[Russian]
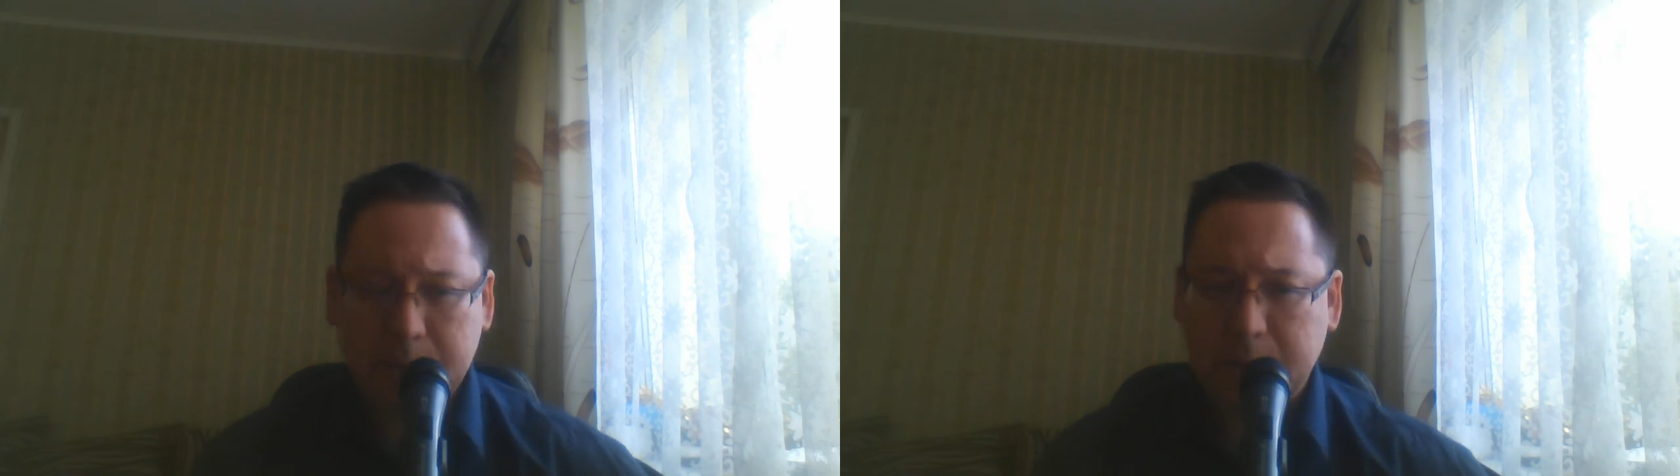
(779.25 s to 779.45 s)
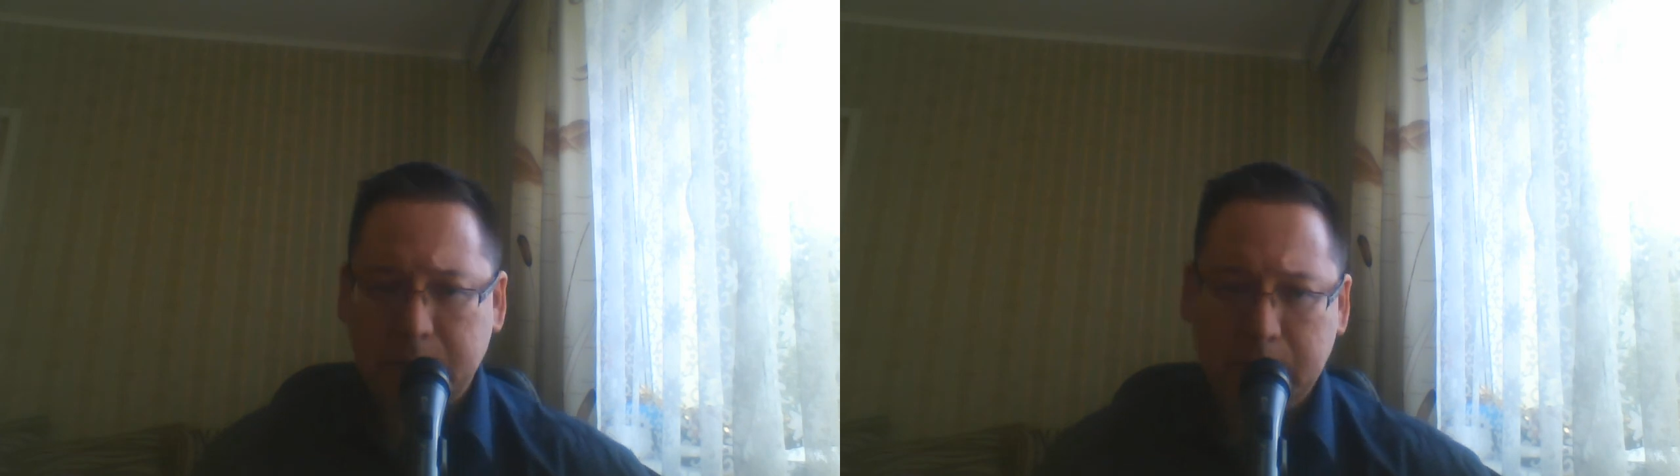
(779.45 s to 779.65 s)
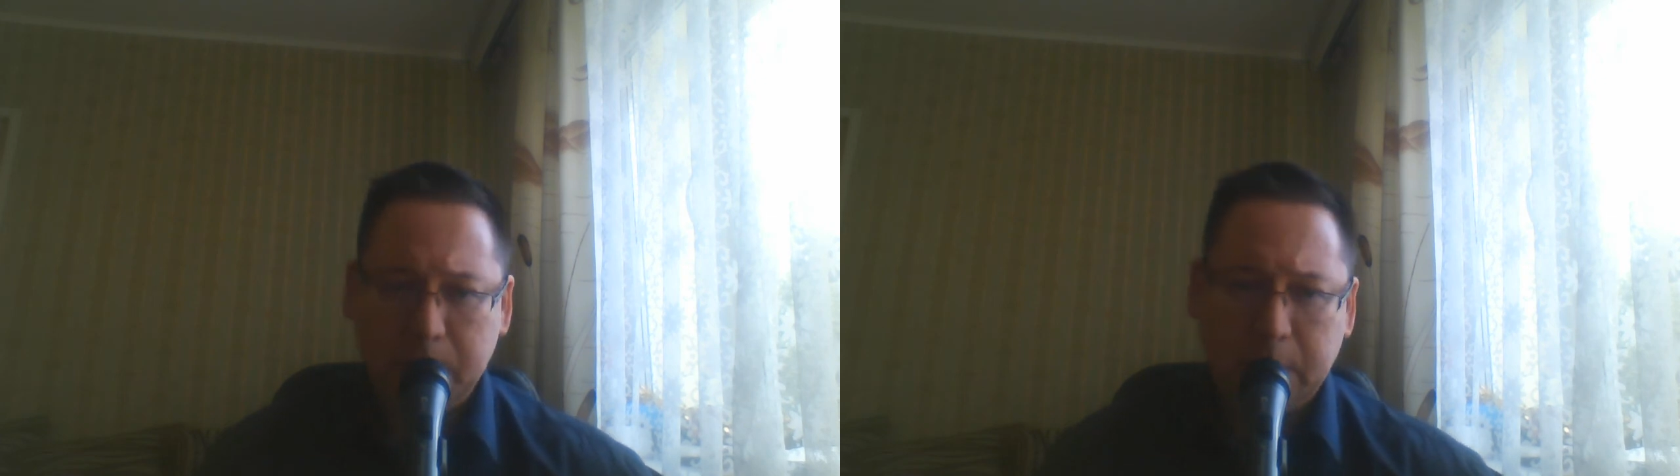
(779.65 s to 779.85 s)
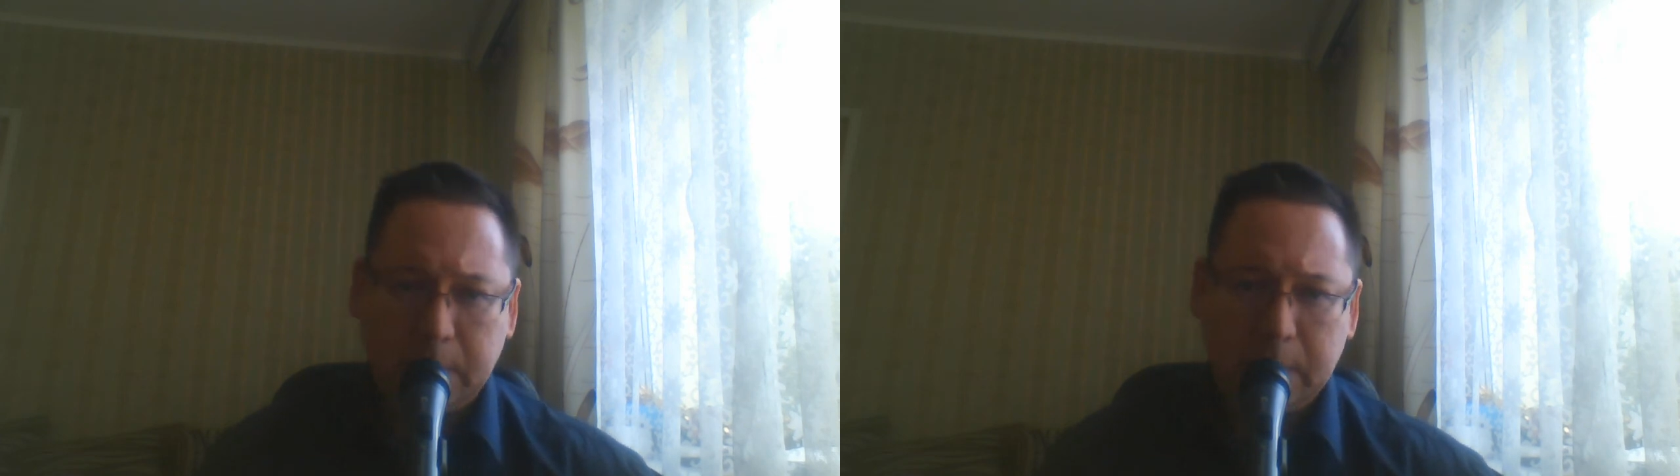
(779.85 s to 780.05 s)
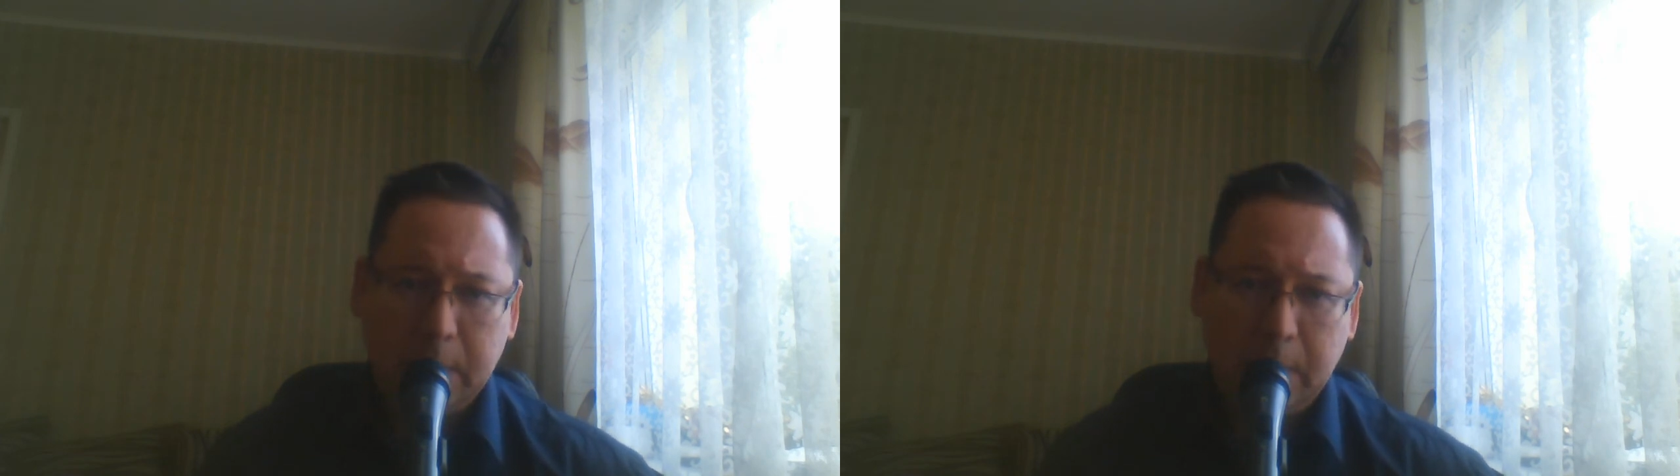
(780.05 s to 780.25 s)

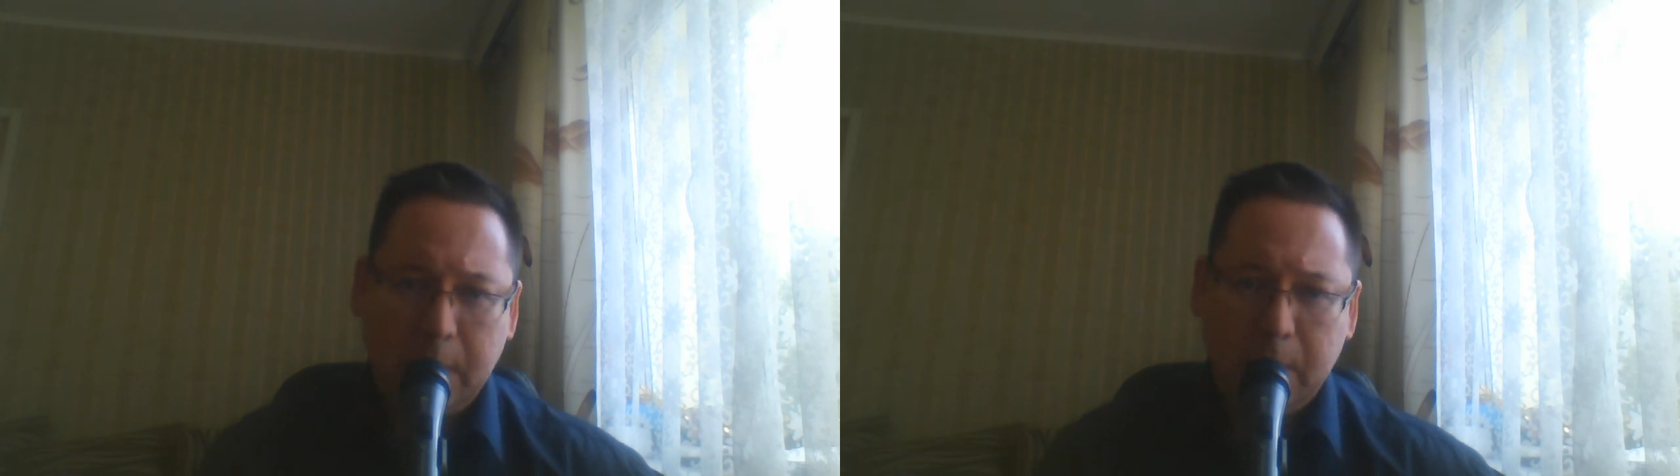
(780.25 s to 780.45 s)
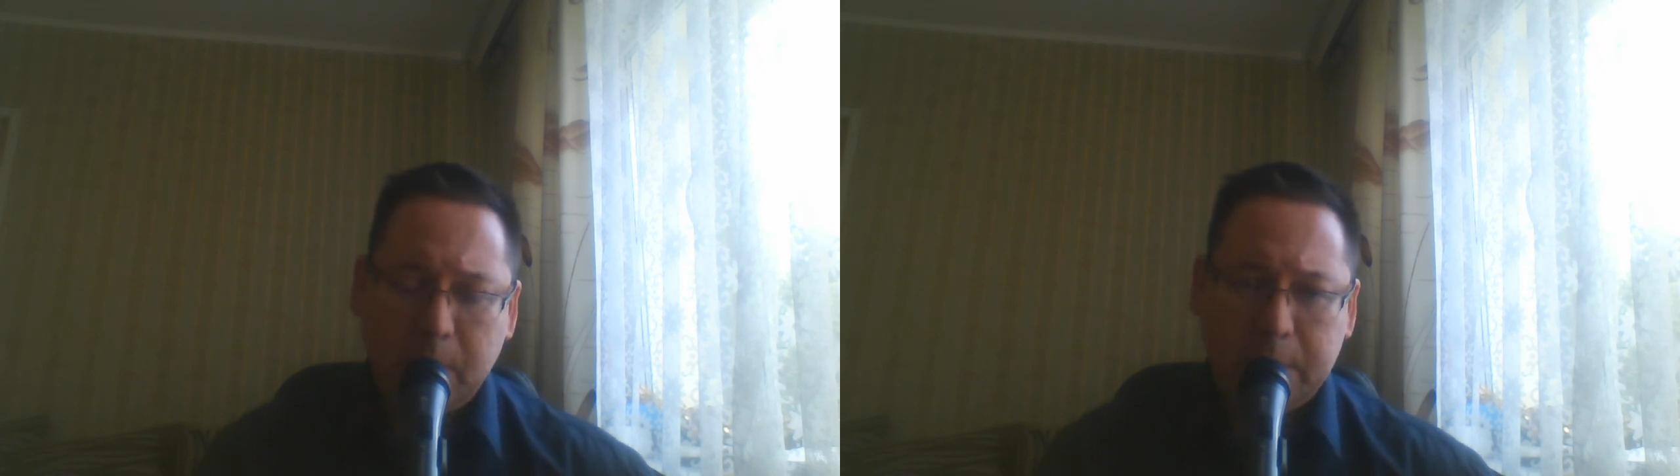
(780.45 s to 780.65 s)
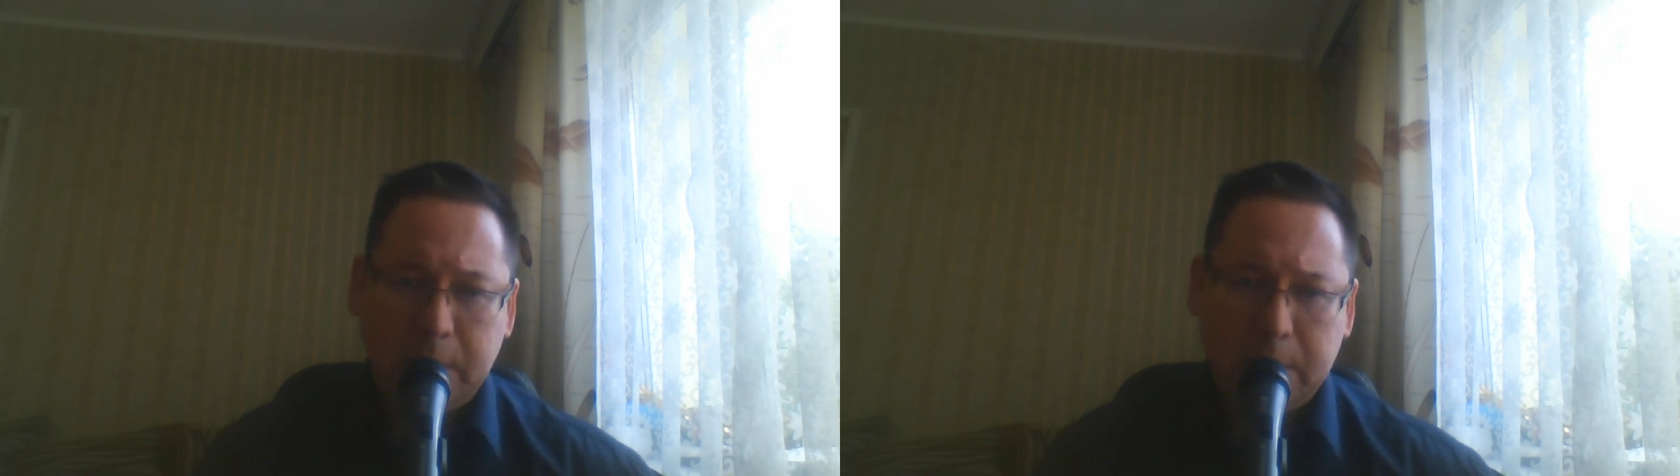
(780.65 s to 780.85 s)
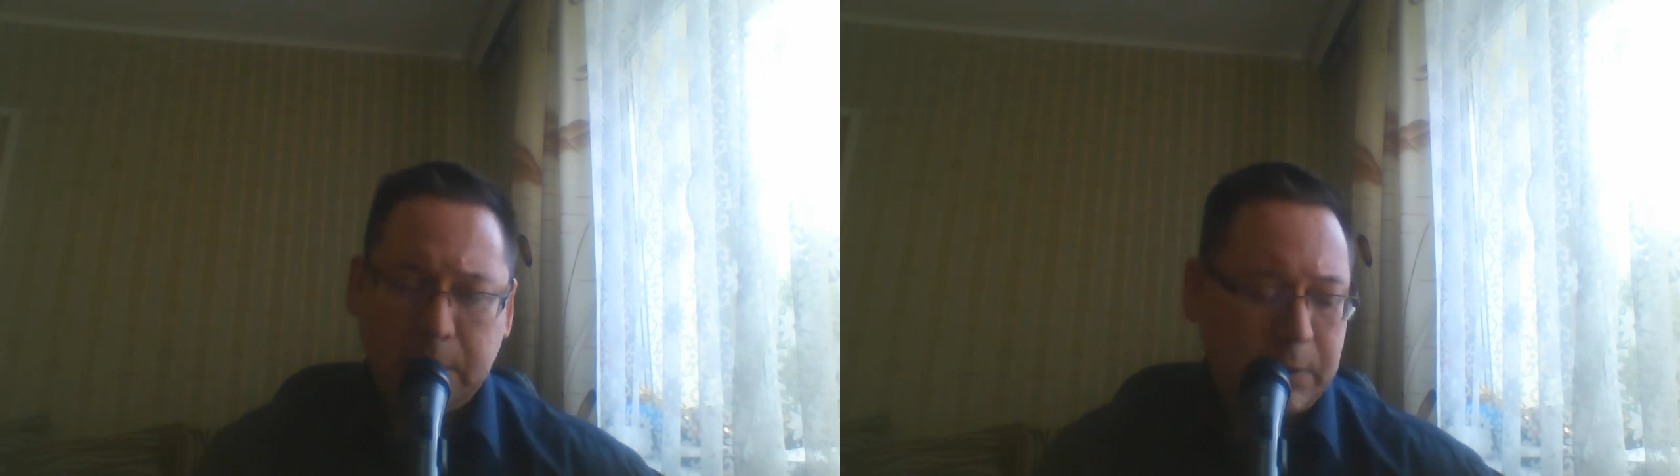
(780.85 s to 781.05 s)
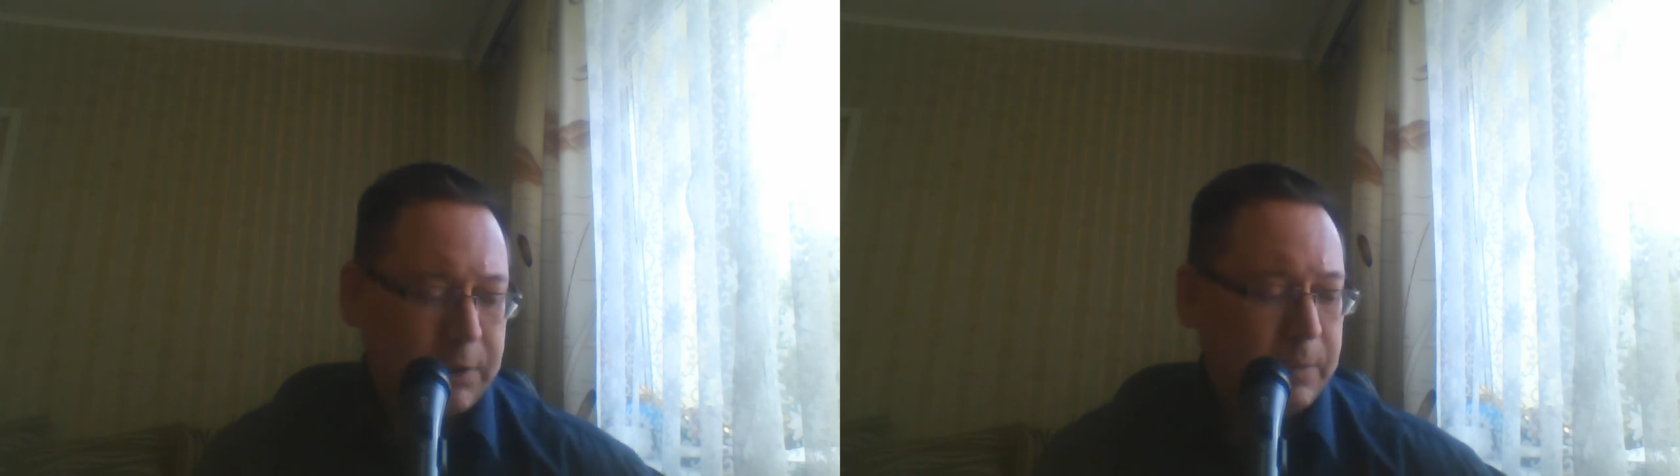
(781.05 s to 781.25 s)
каким-то
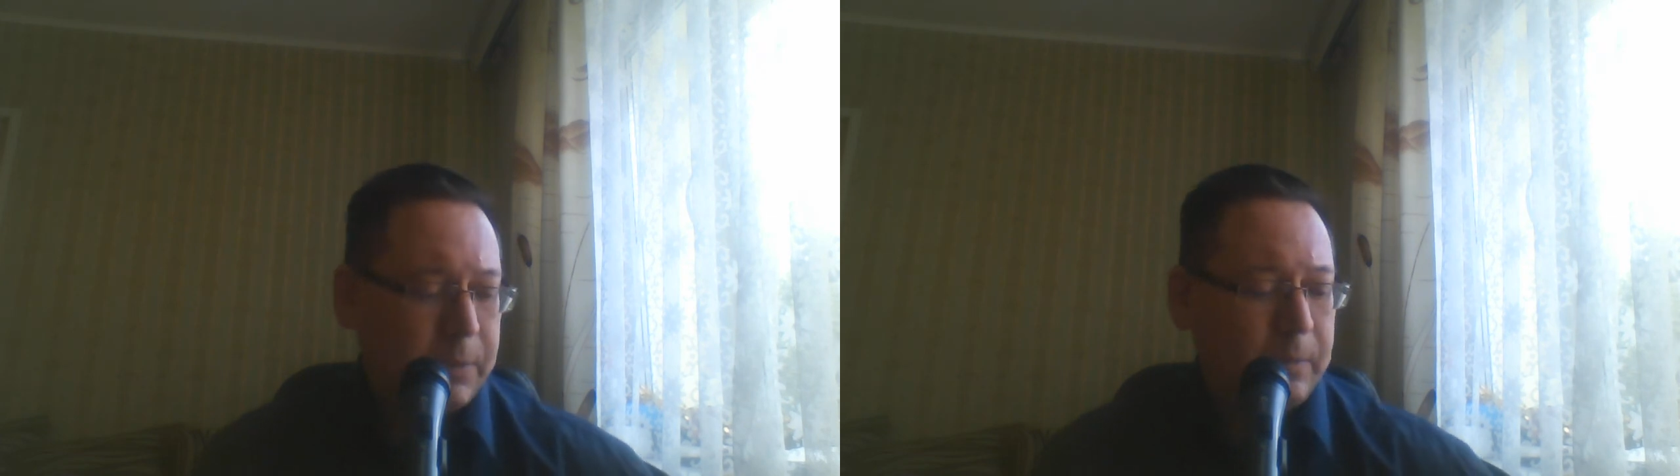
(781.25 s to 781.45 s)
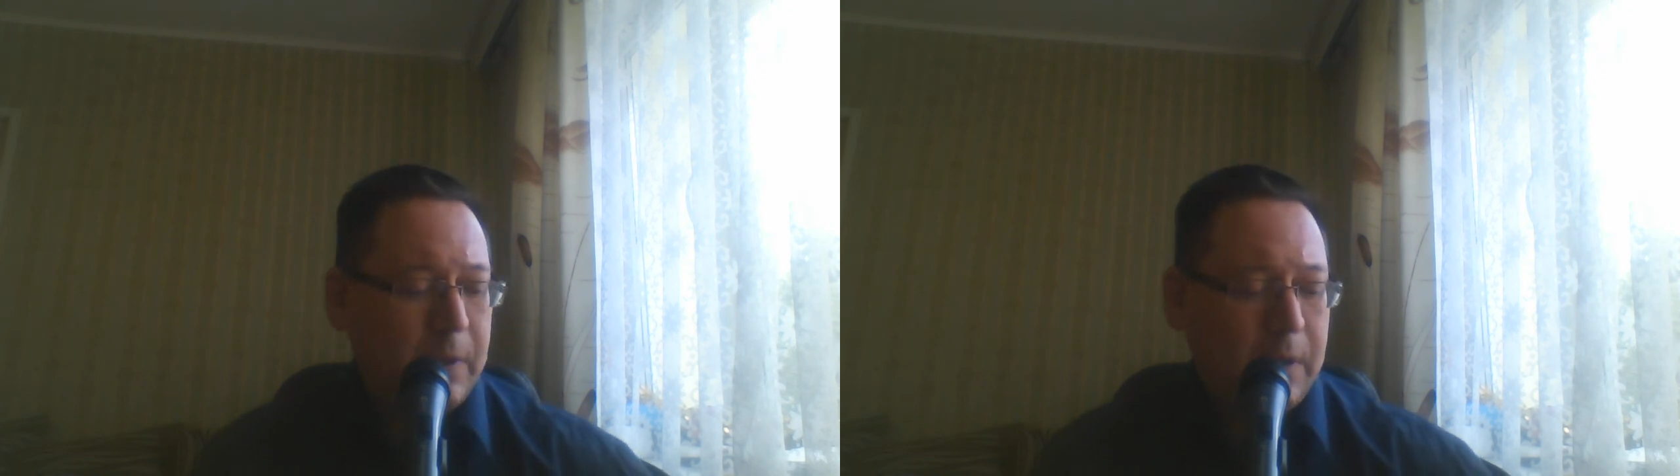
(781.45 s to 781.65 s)
мыслительным ошибкам.